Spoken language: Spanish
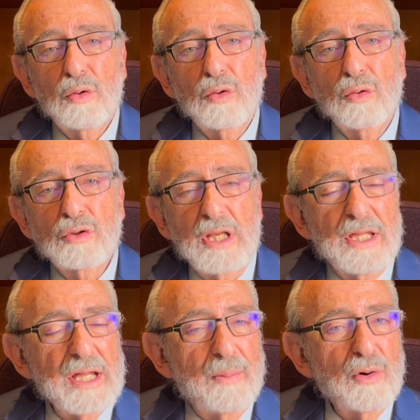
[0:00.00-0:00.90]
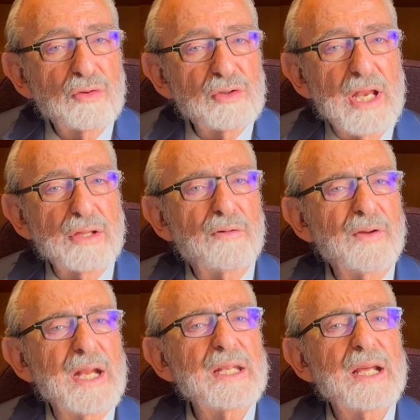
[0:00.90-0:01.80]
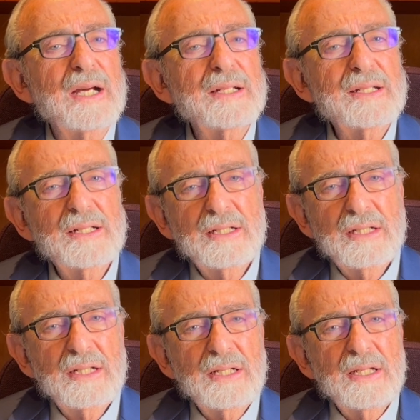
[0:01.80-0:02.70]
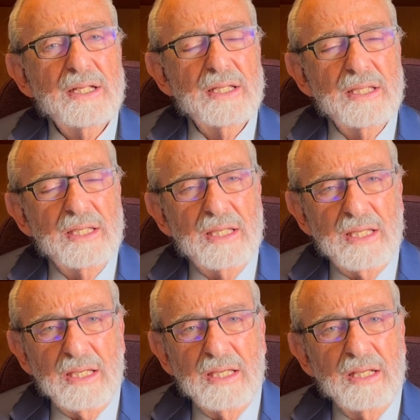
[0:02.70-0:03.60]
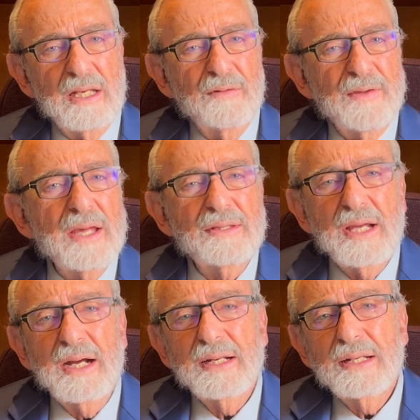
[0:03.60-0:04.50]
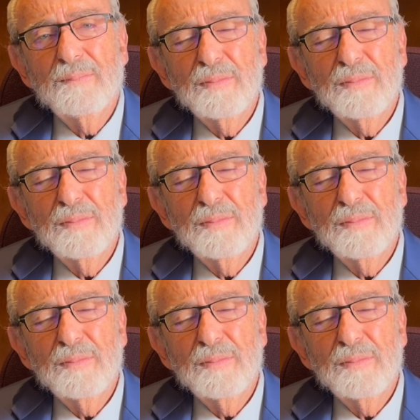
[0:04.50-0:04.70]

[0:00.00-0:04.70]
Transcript: utilizamos las ofrendas y las fiestas,